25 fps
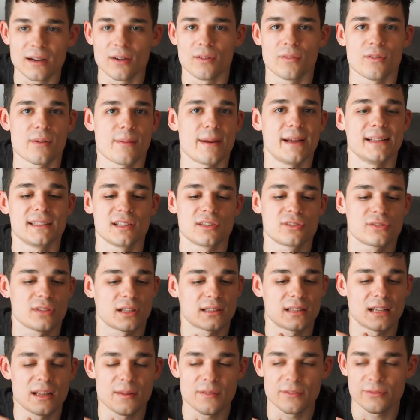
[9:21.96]
ovviamente ci sono
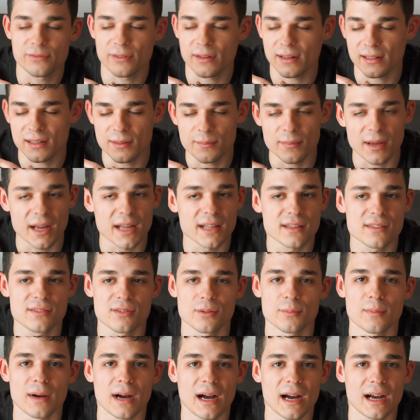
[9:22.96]
state le ferie di
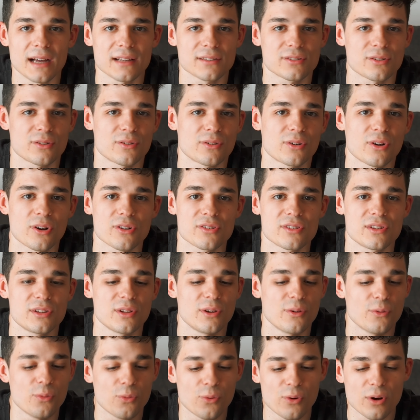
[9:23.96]
mezzo ma sono cose
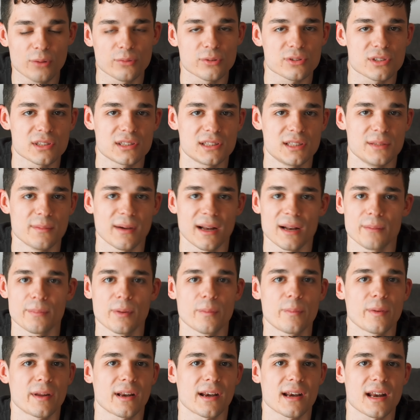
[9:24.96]
di una o due settimane,
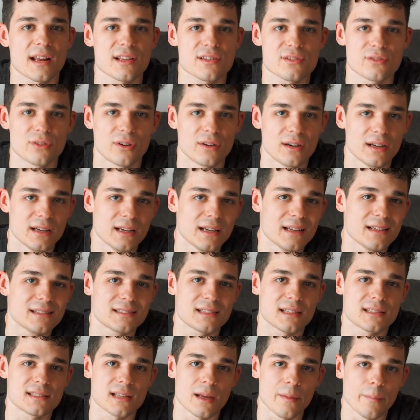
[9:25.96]
poi per il resto
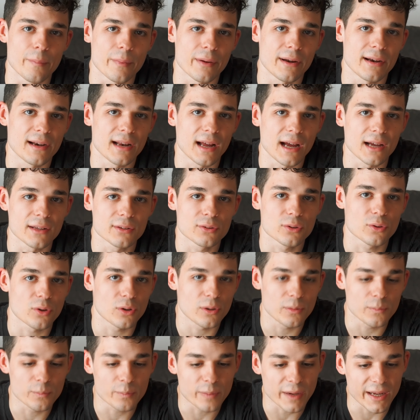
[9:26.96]
si è sempre allenato
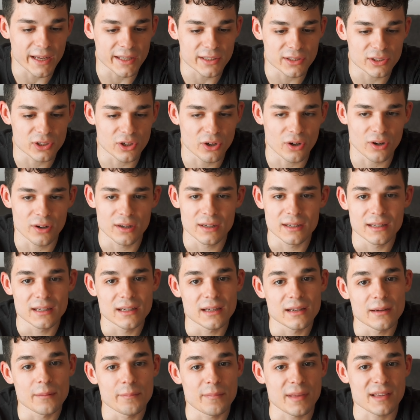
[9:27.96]
con impegno,
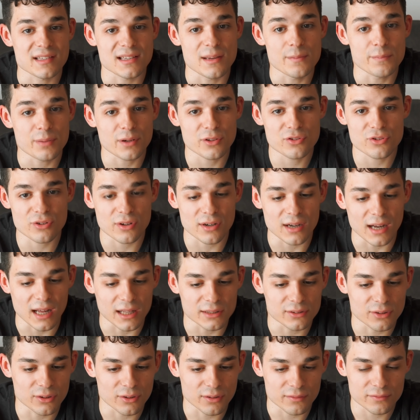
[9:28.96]
mi ha sempre
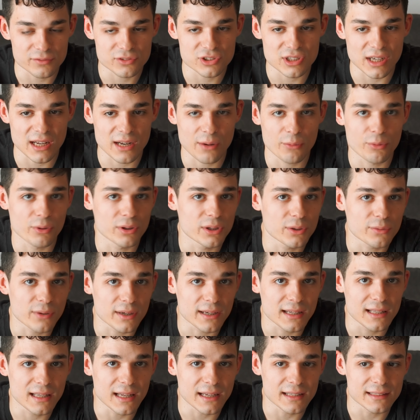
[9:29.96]
aggiornato, Gian è uno di quei
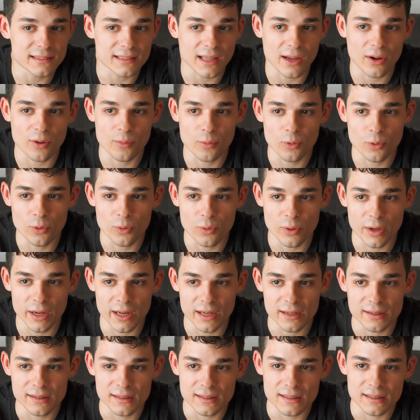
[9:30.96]
clienti che
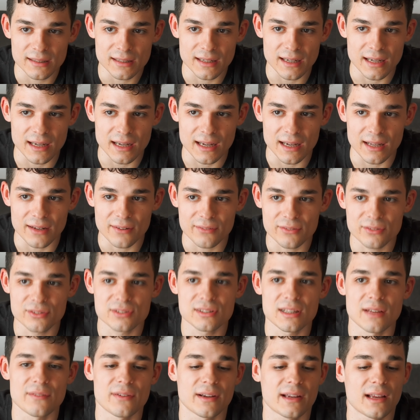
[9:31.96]
comunque eh, non
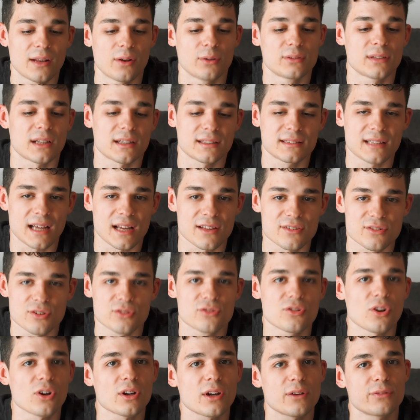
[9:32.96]
serve che lo tartasso,
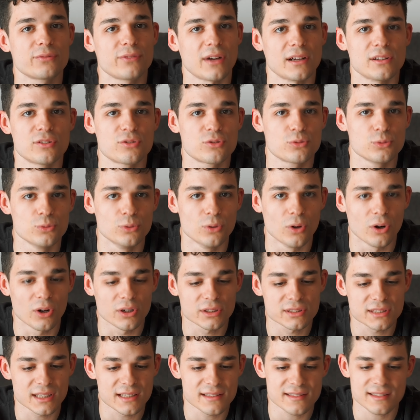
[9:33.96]
so che fa il suo
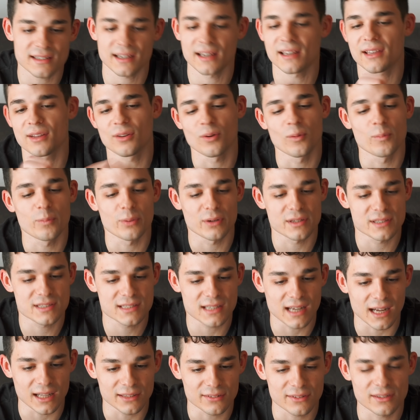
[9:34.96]
senza che gli rompo le
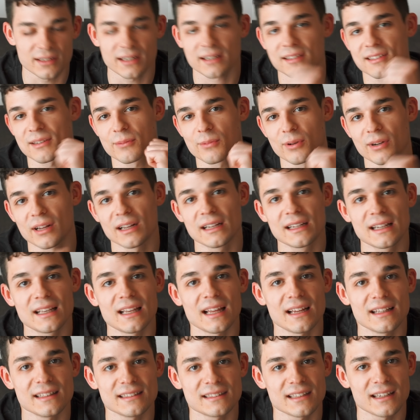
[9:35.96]
scatole, che diciamo che è il
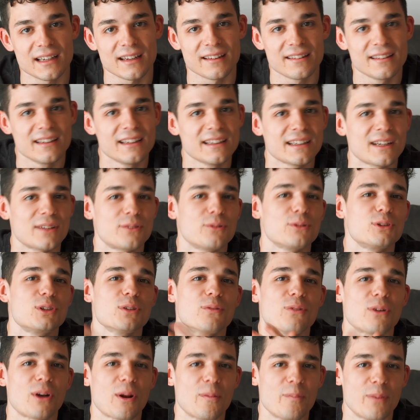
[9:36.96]
cliente che tutti
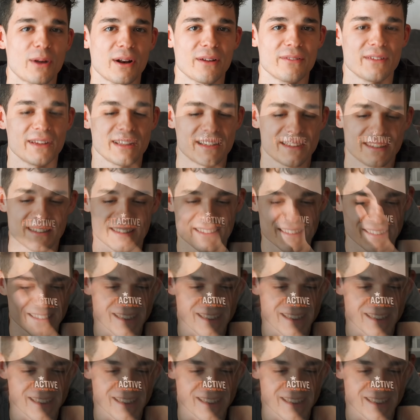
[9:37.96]
vorrebbero avere.